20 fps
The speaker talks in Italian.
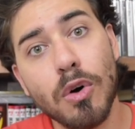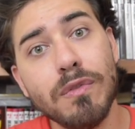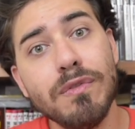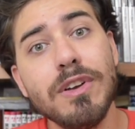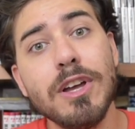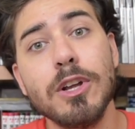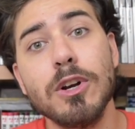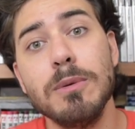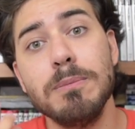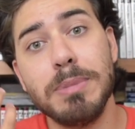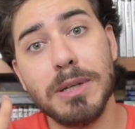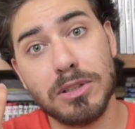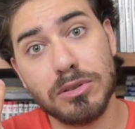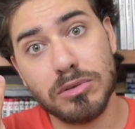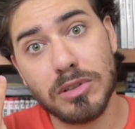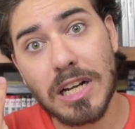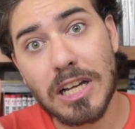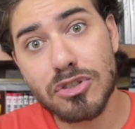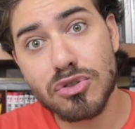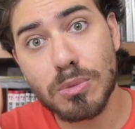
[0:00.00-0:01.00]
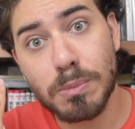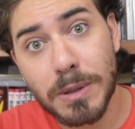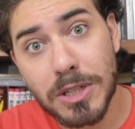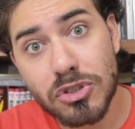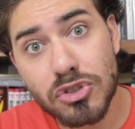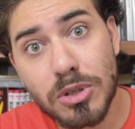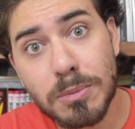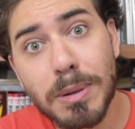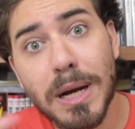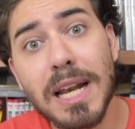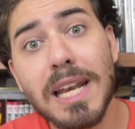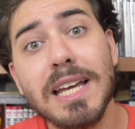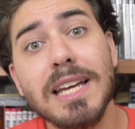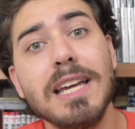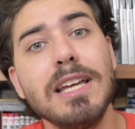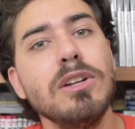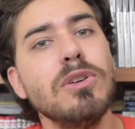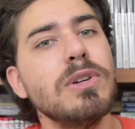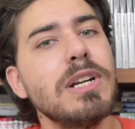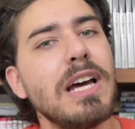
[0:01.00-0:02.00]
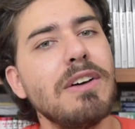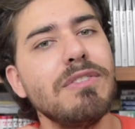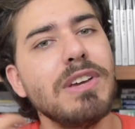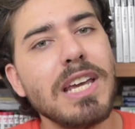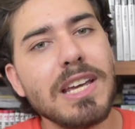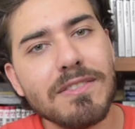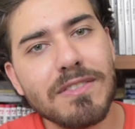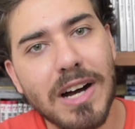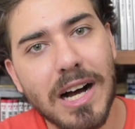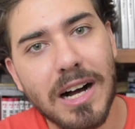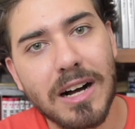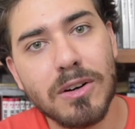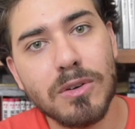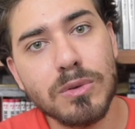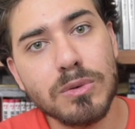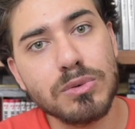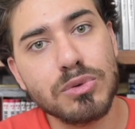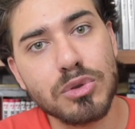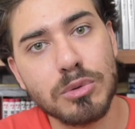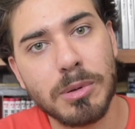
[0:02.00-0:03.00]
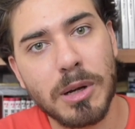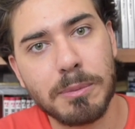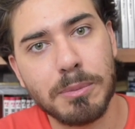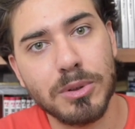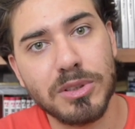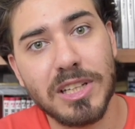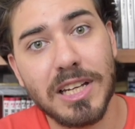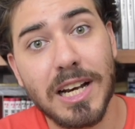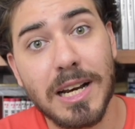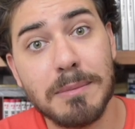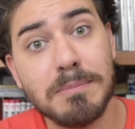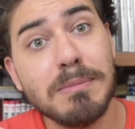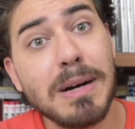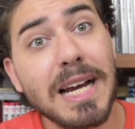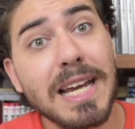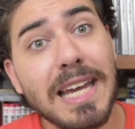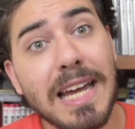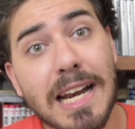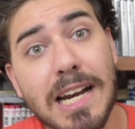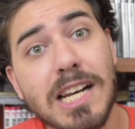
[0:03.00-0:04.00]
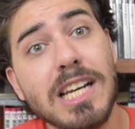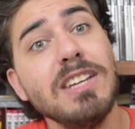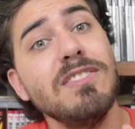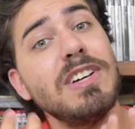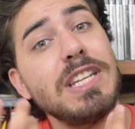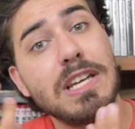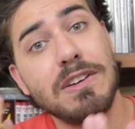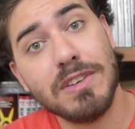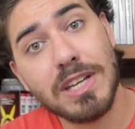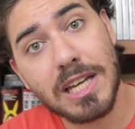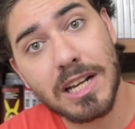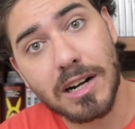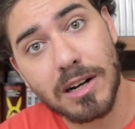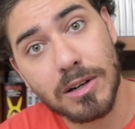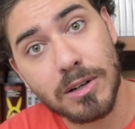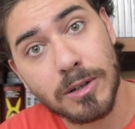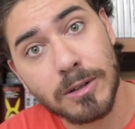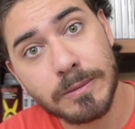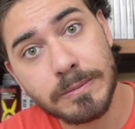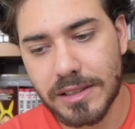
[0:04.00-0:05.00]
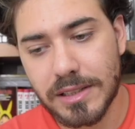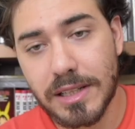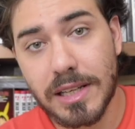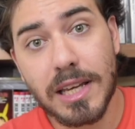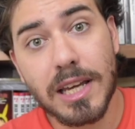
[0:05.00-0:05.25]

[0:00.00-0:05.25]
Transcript: ovvero il personaggio principale che non aveva un superpotere, ma che arriva ad averlo.